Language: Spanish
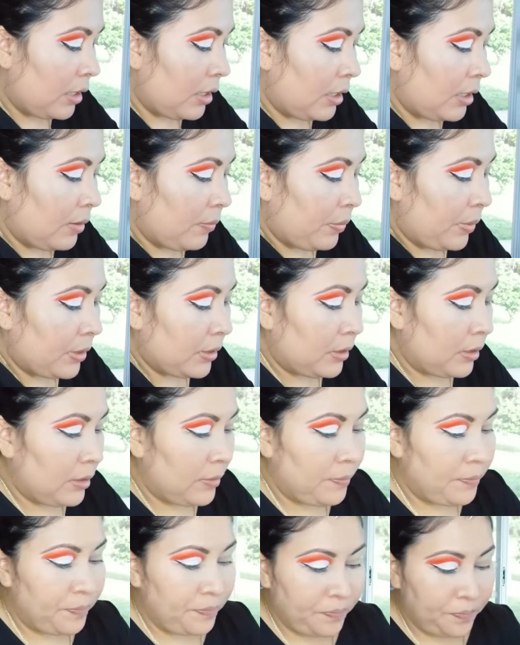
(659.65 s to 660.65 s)
en la
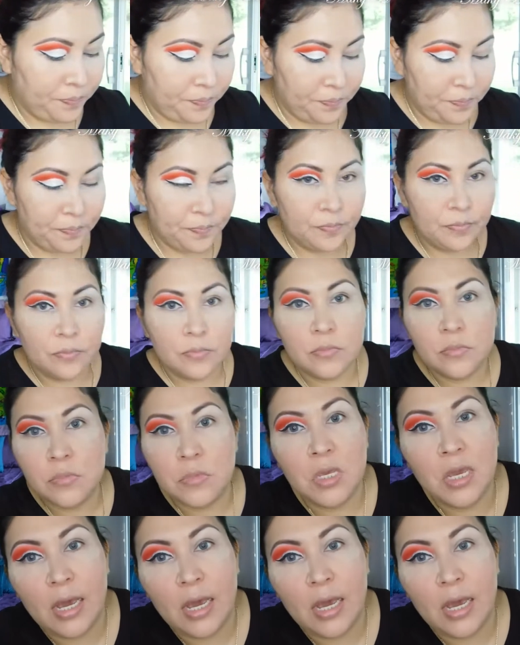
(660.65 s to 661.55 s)
parte de